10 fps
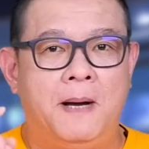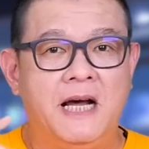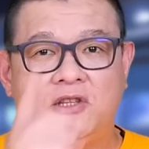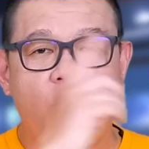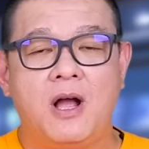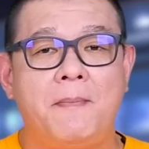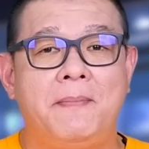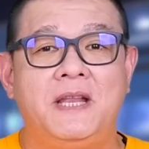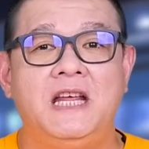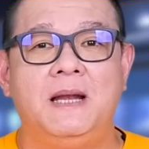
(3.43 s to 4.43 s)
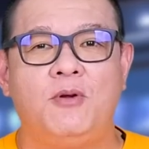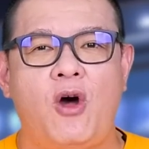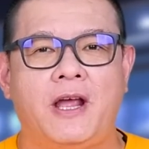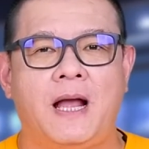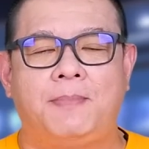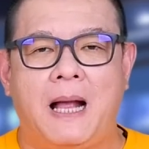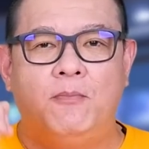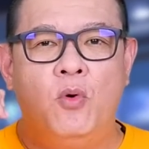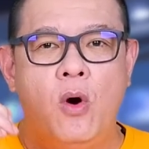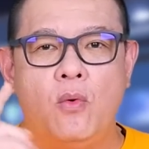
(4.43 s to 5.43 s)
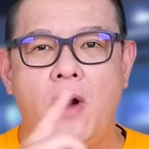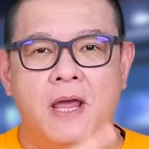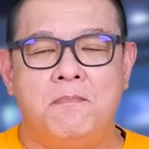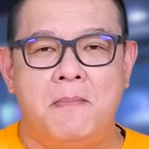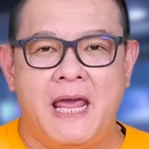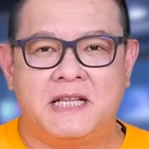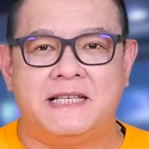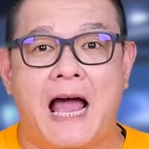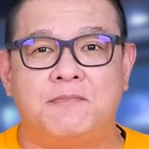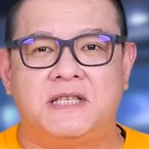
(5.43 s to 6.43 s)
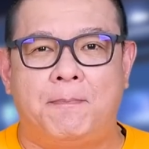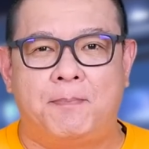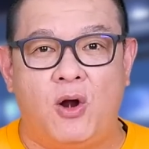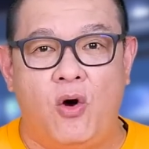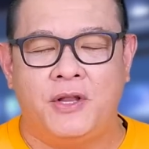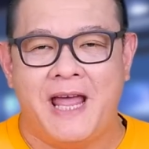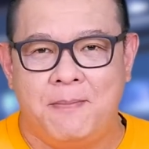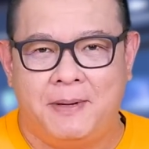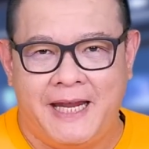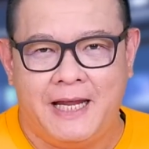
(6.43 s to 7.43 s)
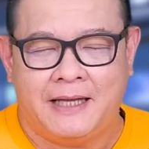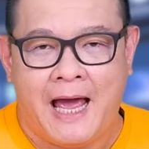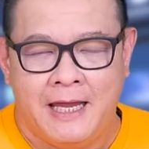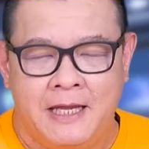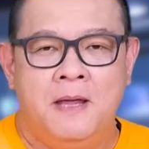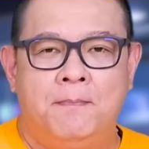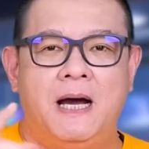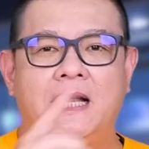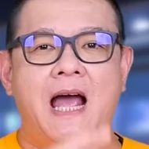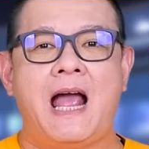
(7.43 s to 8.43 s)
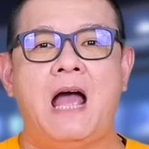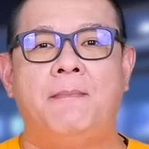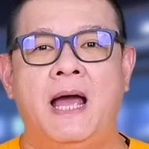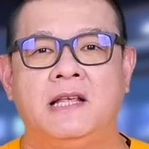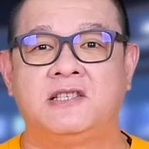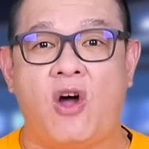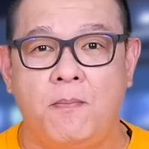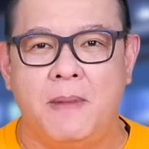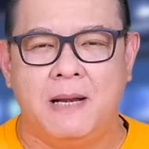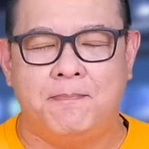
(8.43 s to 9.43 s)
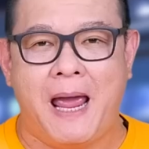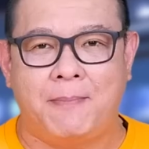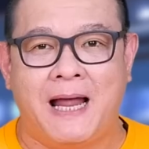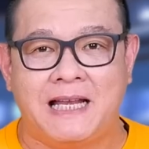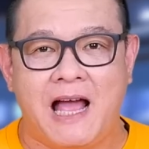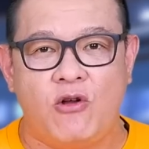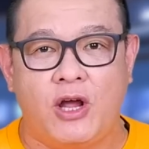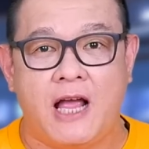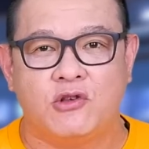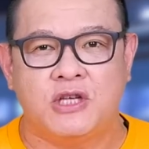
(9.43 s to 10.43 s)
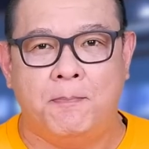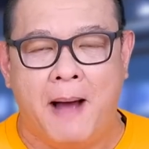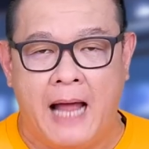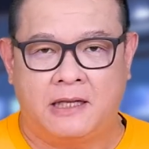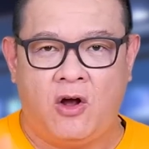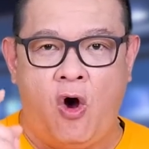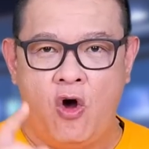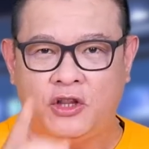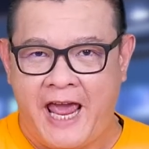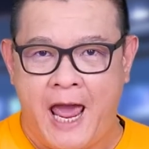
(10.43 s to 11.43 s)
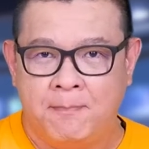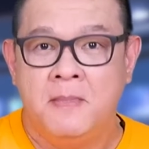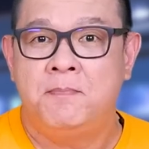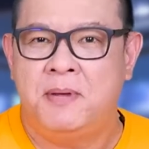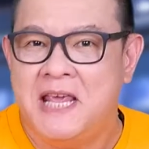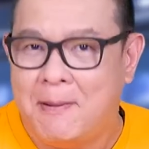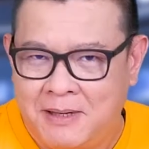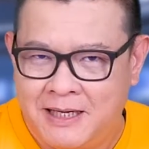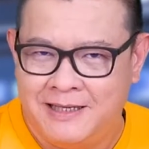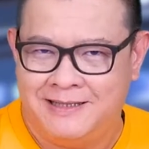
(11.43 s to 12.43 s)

ิดตัวกันไปเป็นที่เรียบร้อยครับ กับหัวเว่ยเมส30 Pro ในประเทศไทย เปิดราคามา 28,990 บาทของแถมเพียบเลย